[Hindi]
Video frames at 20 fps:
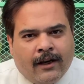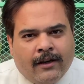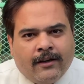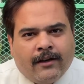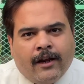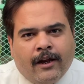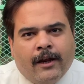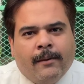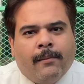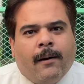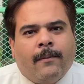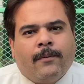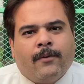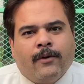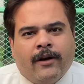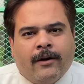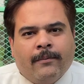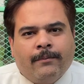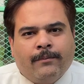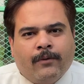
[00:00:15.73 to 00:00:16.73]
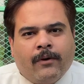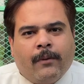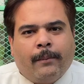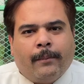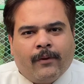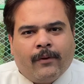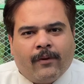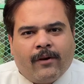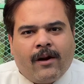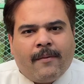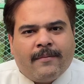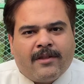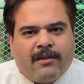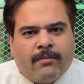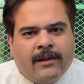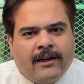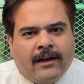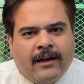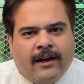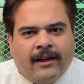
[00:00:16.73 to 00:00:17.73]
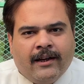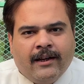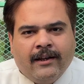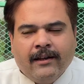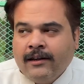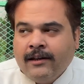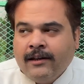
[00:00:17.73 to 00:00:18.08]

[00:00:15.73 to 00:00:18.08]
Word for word: अनकरीब आपको एक हम पूरा प्रोग्राम इस पर दिखाएंगे